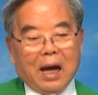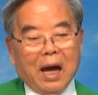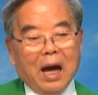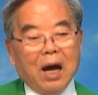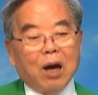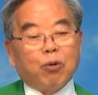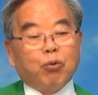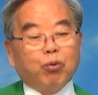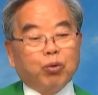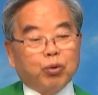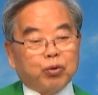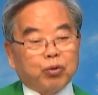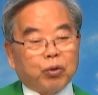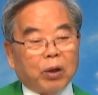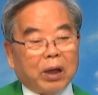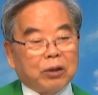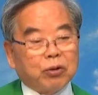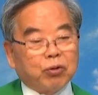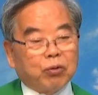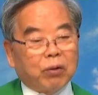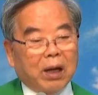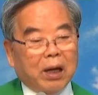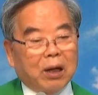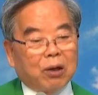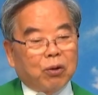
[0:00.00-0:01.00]
다
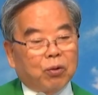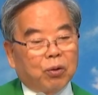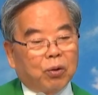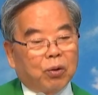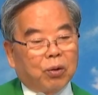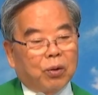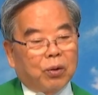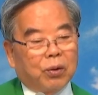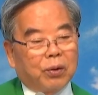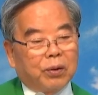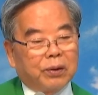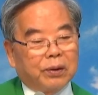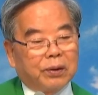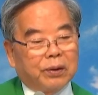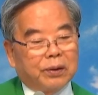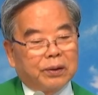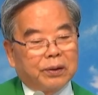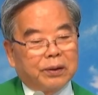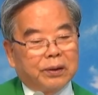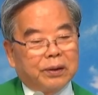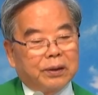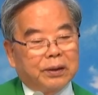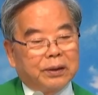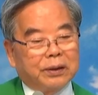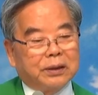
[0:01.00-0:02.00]
구조한 줄 알고
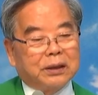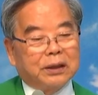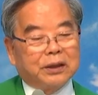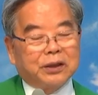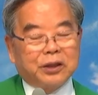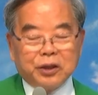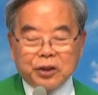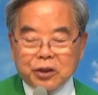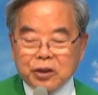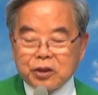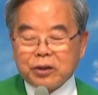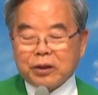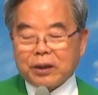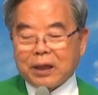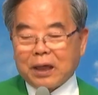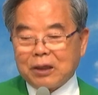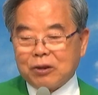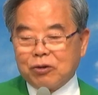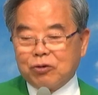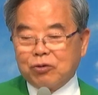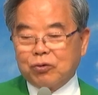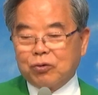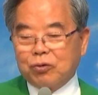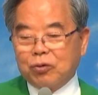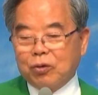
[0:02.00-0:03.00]
이제
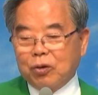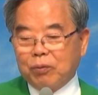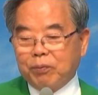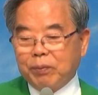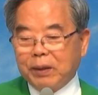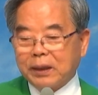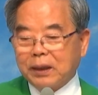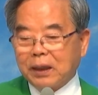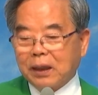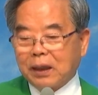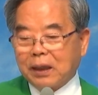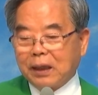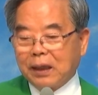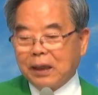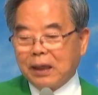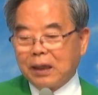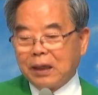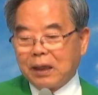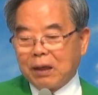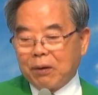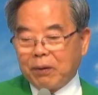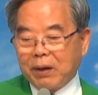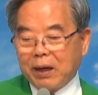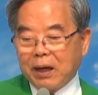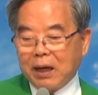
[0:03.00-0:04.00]
지쳐가지고
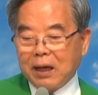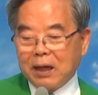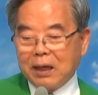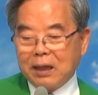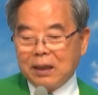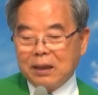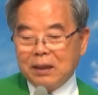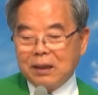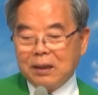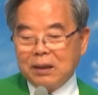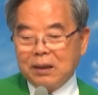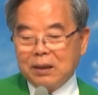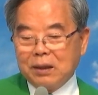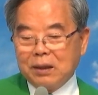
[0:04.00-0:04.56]
바닷가에 나와